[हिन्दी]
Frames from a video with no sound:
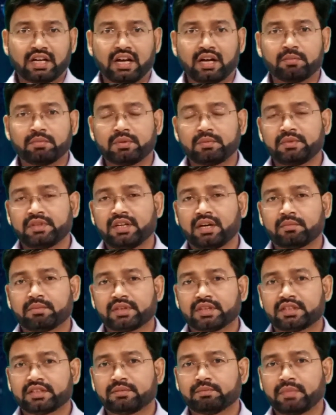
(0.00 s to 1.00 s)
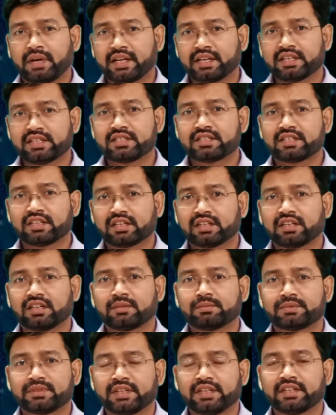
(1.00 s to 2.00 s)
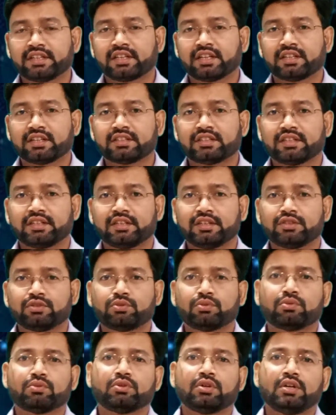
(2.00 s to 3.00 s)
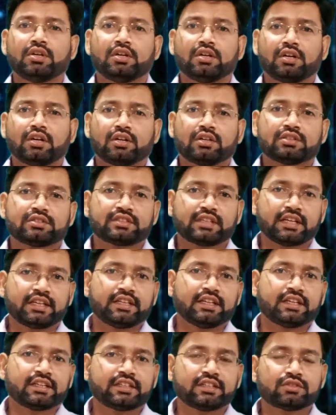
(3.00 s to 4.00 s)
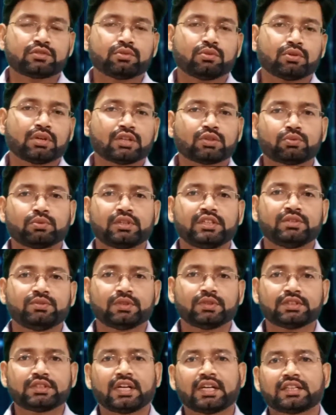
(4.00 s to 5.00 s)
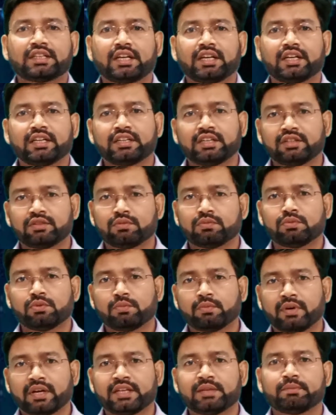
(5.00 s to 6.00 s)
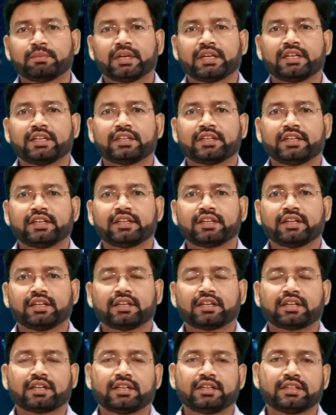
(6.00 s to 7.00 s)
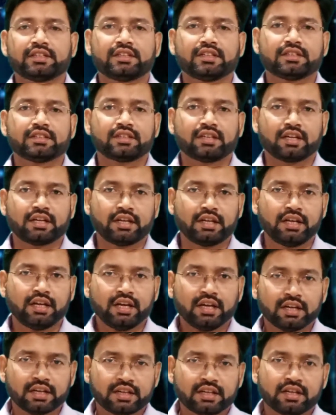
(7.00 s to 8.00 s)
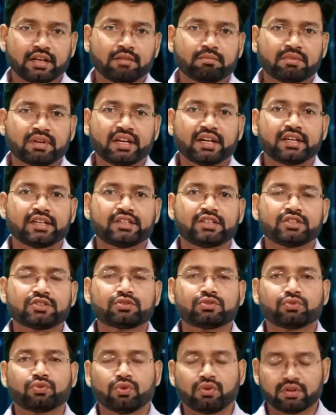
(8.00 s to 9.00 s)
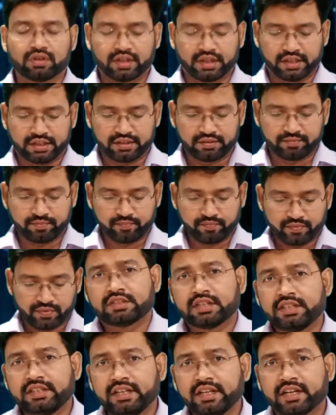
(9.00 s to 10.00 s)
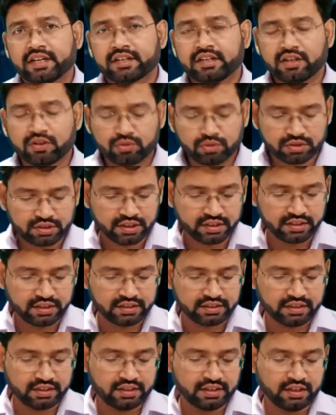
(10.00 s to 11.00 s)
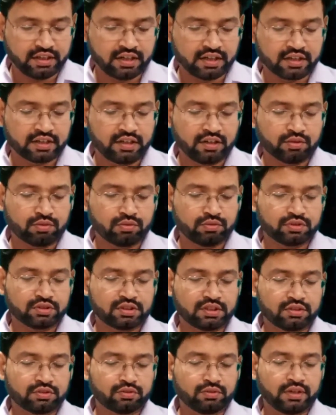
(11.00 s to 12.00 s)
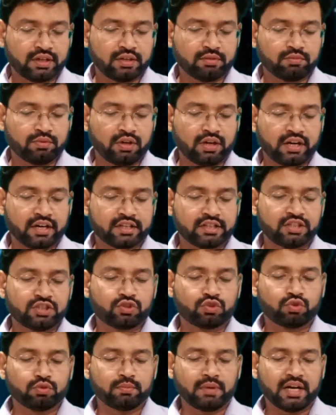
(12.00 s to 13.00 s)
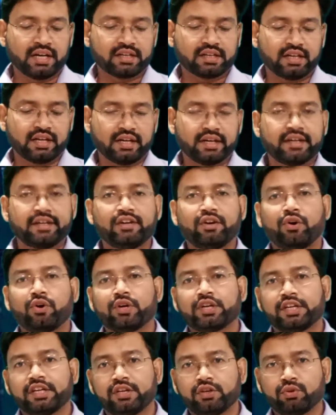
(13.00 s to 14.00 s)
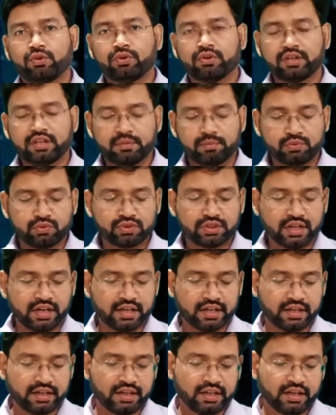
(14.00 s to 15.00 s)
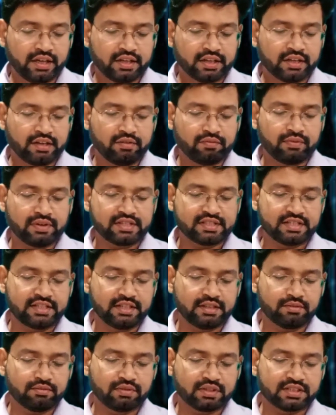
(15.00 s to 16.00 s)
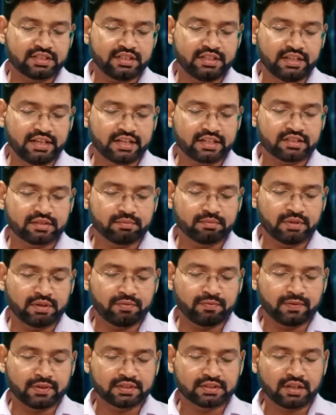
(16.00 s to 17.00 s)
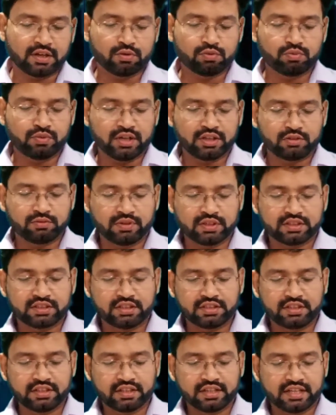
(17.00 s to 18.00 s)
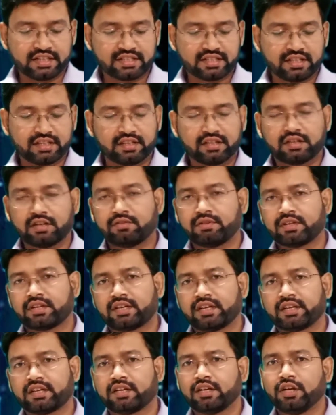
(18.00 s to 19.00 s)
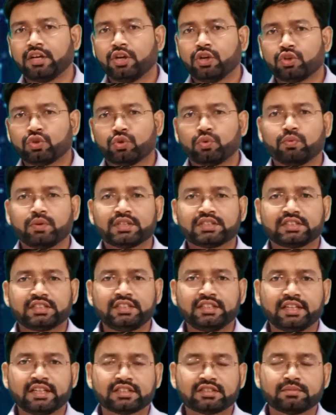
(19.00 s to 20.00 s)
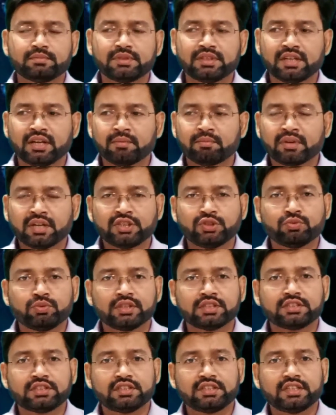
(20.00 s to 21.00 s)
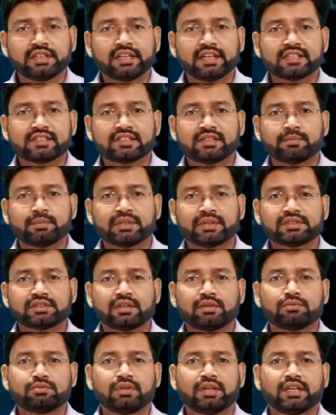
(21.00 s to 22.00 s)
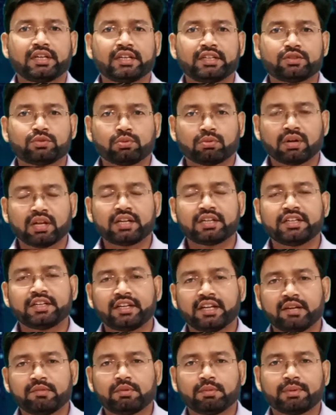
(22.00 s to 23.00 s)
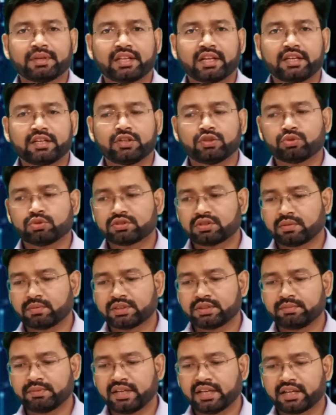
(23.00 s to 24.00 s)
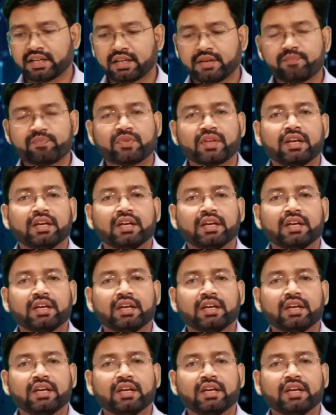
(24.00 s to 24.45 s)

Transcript: जहाँ पे भी आप बाइनेंस से अगर आप सेंड करते हैं तो सही एड्रेस होगा तो ही वो जाता है नहीं तो वो वहीं पहले रेड कलर का लिख देता है कि आपका एड्रेस रॉन्ग है चलिए अगला क्वेश्चन लेते हैं अगला क्वेश्चन जो है वो हरीश कुमार का है और इन्होंने पूछा है कि वजी वज़ीर एक्स में फंसा हुआ यूएसडीटी कैसे रिकवर करें तो वज़ीर एक्स में आपका यू कैसे फंसा हुआ है थोड़ा डिटेल में बताइए तो समझ में आएगा